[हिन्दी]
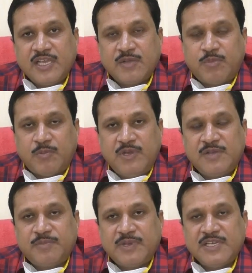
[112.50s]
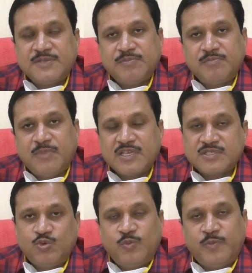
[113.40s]
एक पब्लिक प्लेस पे
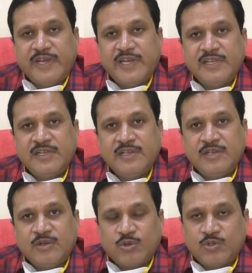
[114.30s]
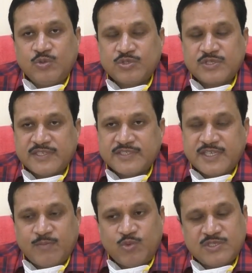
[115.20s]
मास्क जरूर पहने और दूसरा
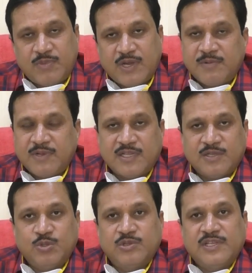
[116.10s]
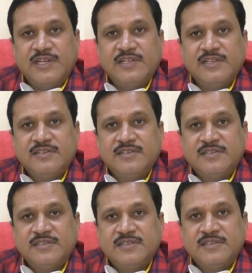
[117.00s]
साबुन से बार बार हाथ धोते रहें
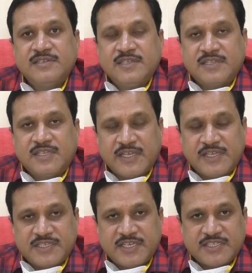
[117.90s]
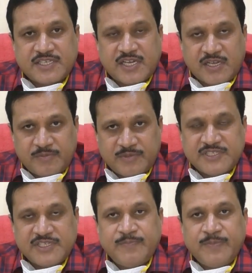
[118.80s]
ताकि इसके संक्रमण
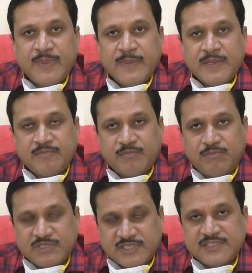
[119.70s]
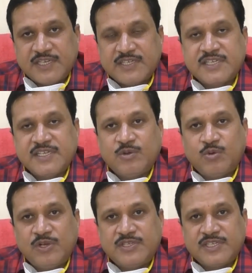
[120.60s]
से बचा जा सके
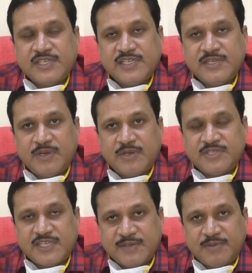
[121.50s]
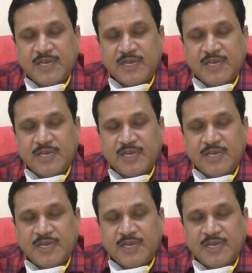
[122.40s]
और इसके मतलब ज़्यादा